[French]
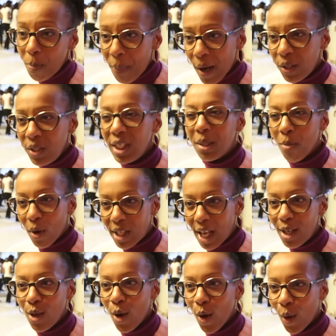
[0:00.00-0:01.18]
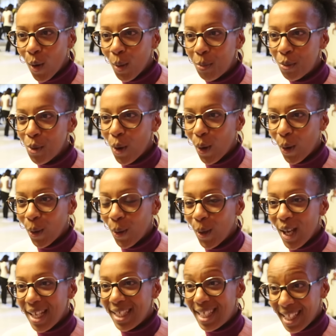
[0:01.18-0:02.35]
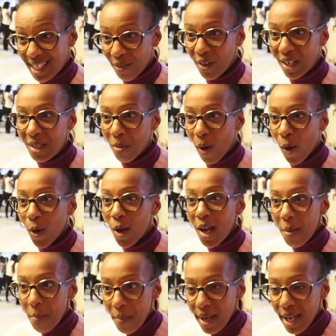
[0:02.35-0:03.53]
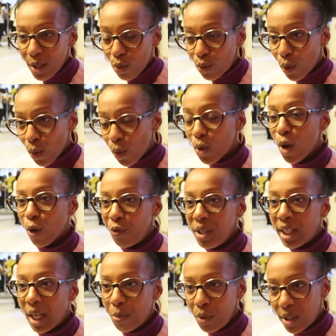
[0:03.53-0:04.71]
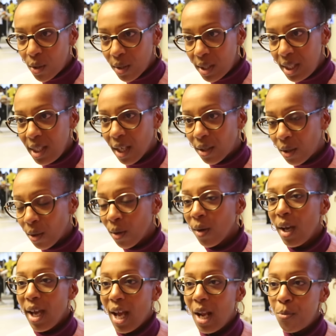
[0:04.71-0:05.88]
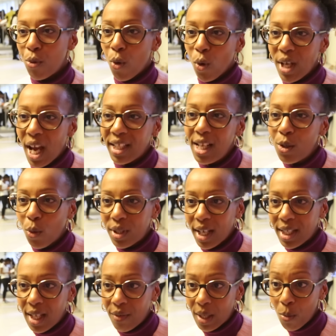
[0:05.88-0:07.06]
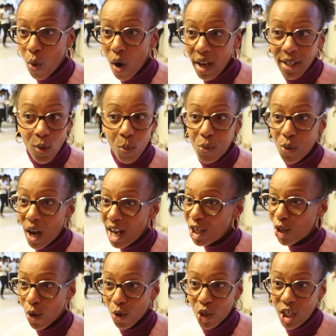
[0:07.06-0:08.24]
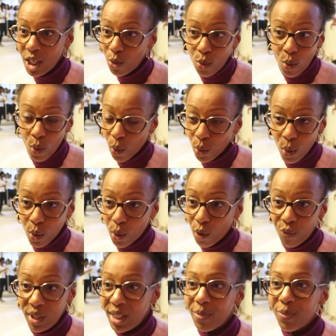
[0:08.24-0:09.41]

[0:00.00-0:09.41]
pas uniquement d'ailleurs euh, pour euh, cet événement, mais tout au long de leur vie, qu'elles puissent se dire qu'elles pourront garder le contact avec moi et qu'on pourra échanger tout au long de notre vie.